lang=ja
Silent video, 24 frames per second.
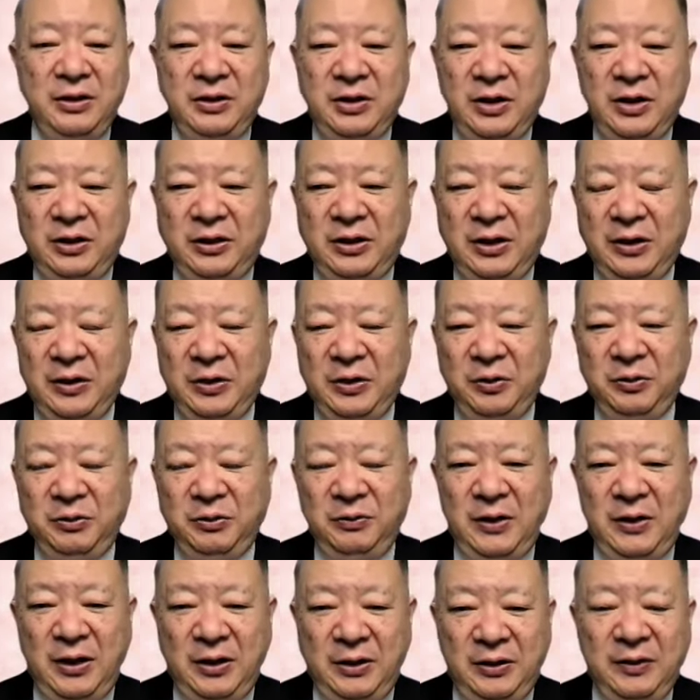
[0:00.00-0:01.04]
征夷大将
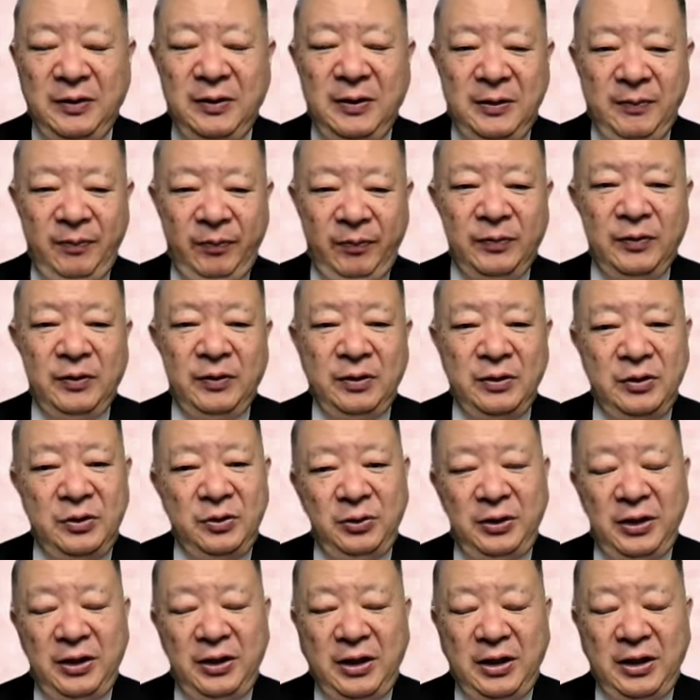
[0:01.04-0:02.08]
軍は
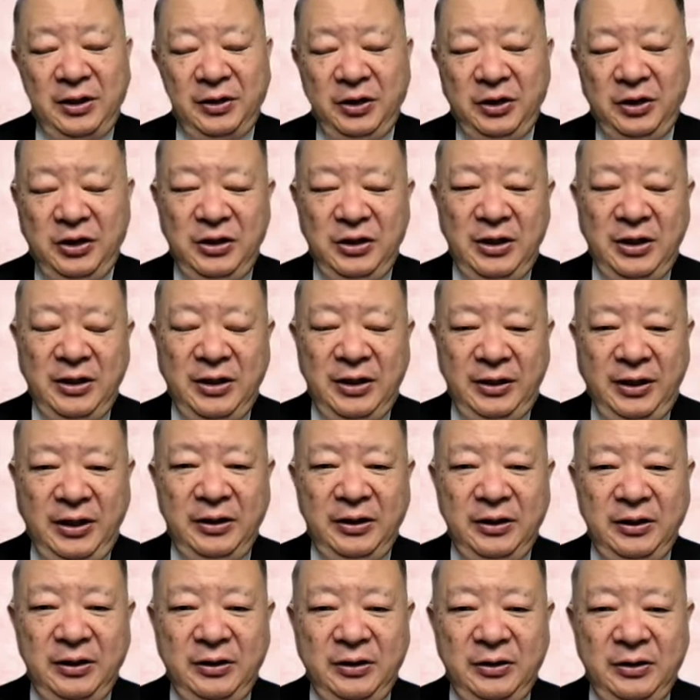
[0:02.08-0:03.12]
朝廷から任じられ
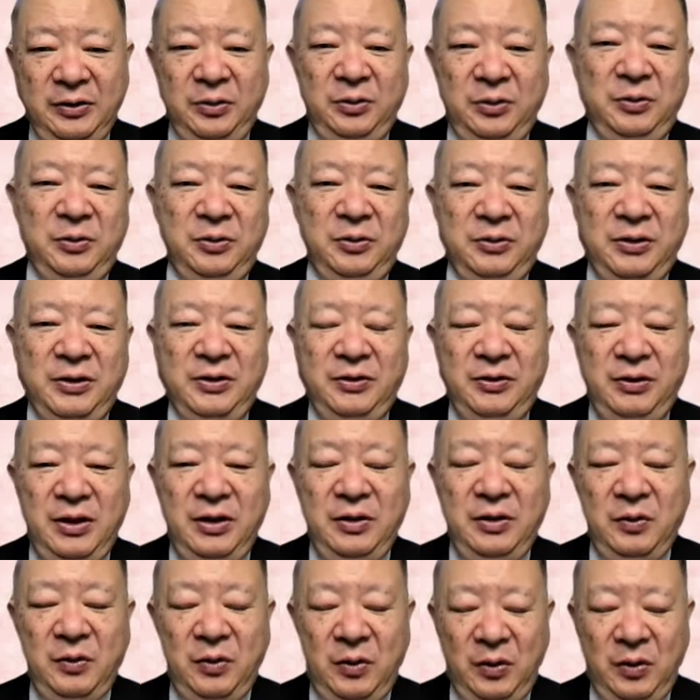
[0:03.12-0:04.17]
てということですよ
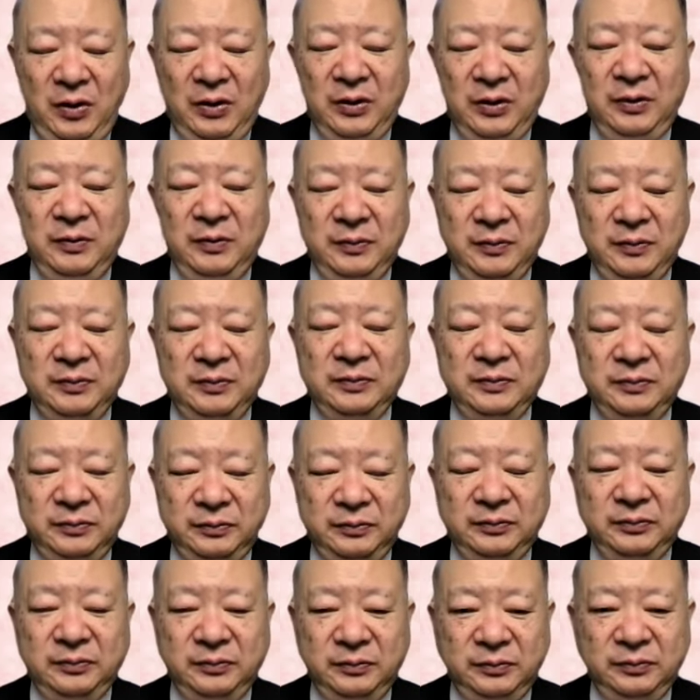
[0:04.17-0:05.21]
ね。はい。
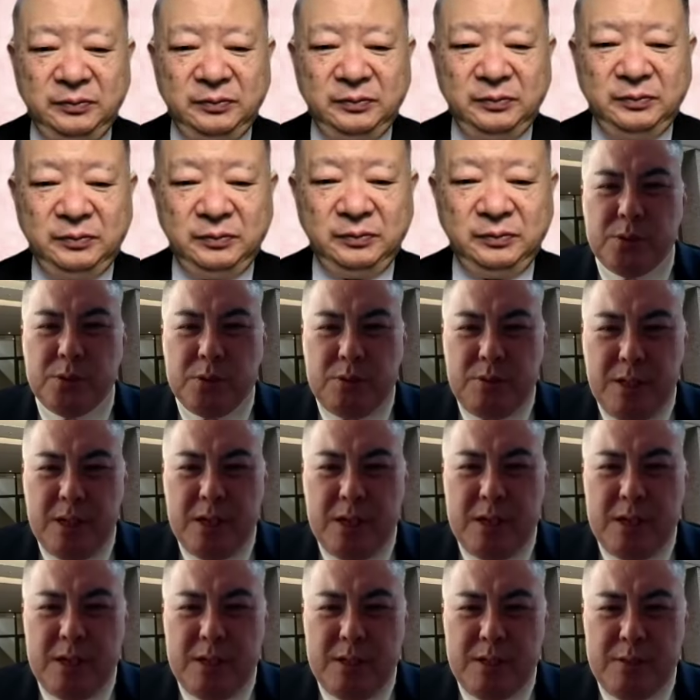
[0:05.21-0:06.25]
という
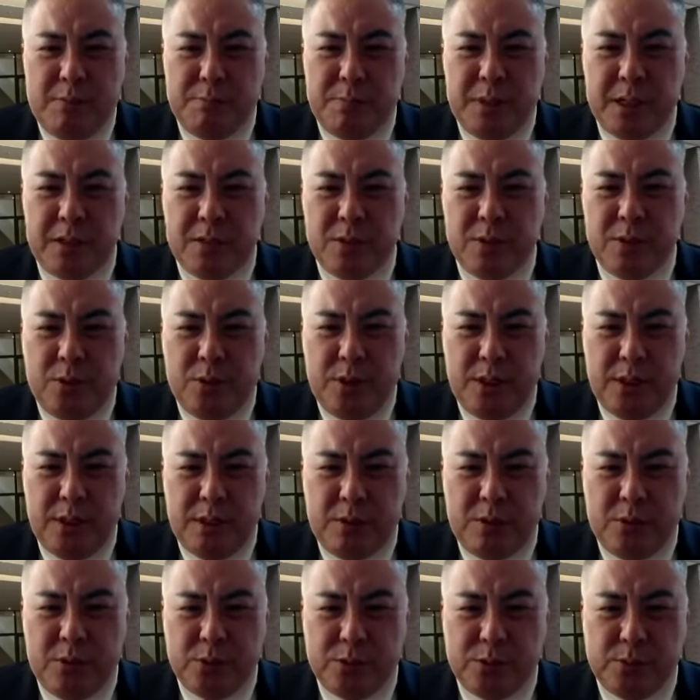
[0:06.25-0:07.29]
は、幕府を
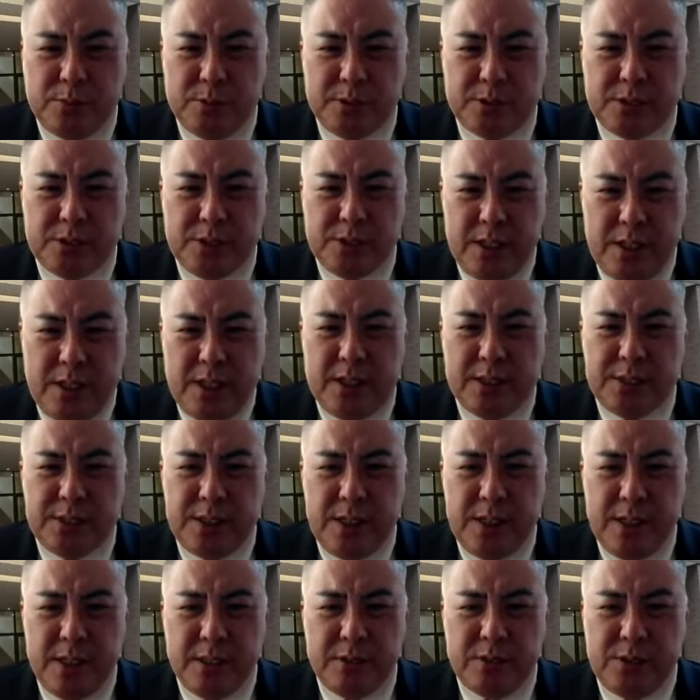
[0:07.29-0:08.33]
開こうと思ったら、
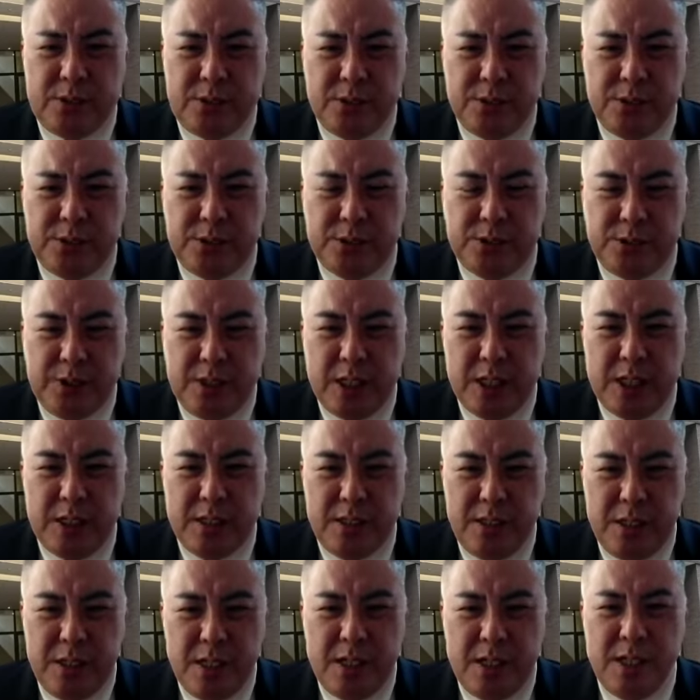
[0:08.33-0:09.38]
1192
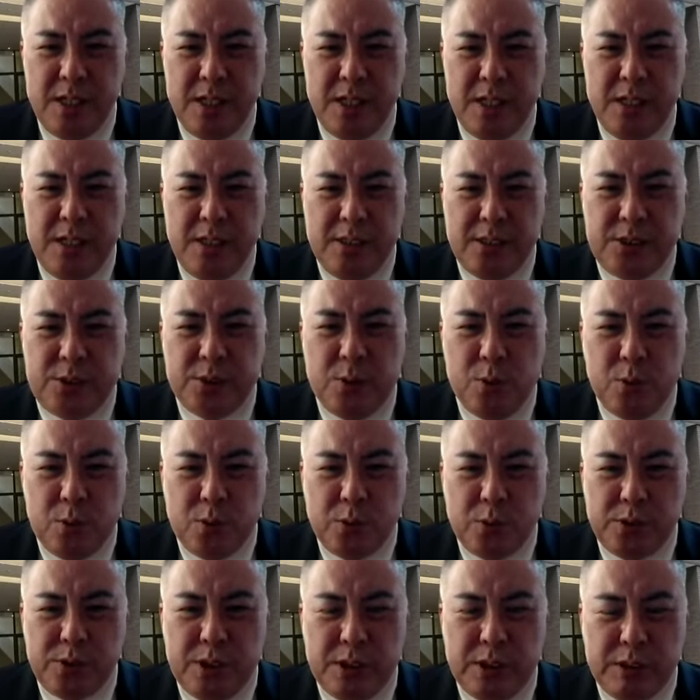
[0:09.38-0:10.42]
年に将
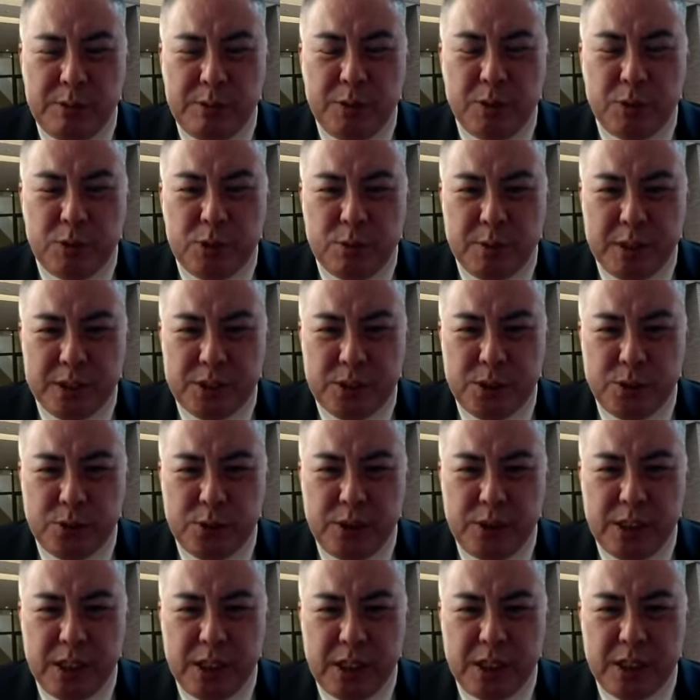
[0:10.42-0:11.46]
軍に、頼朝が将
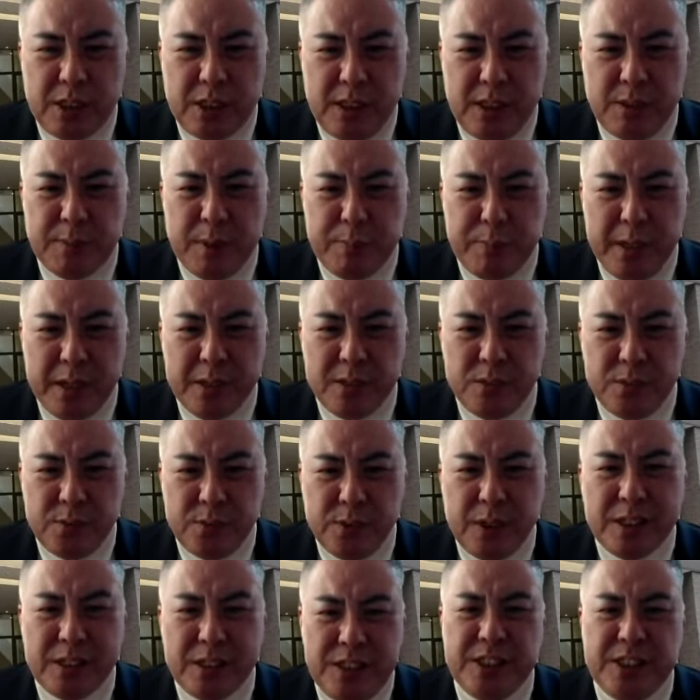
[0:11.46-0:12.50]
軍にならなければ幕
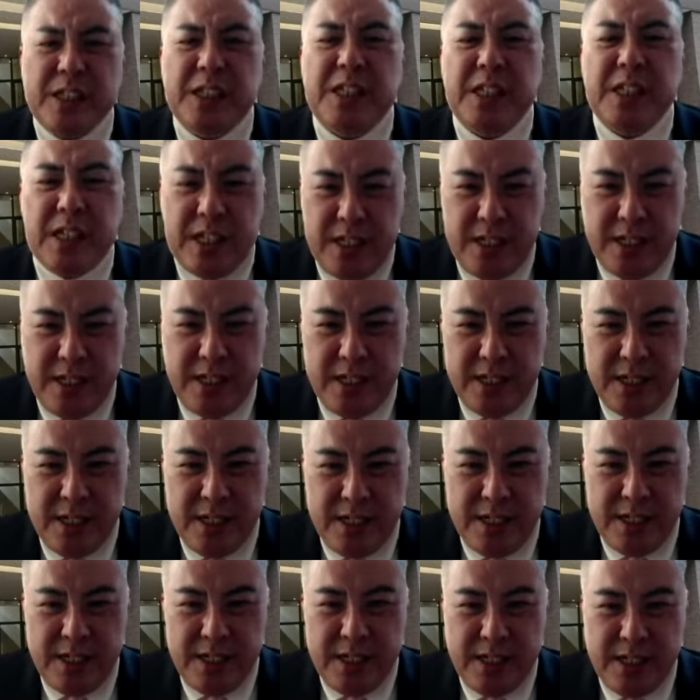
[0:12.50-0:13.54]
府は開けない。
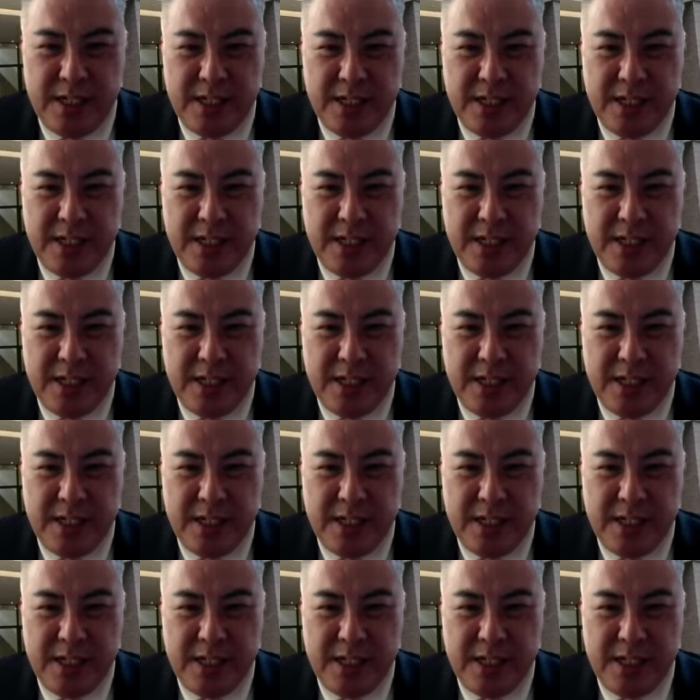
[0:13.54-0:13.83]
うん、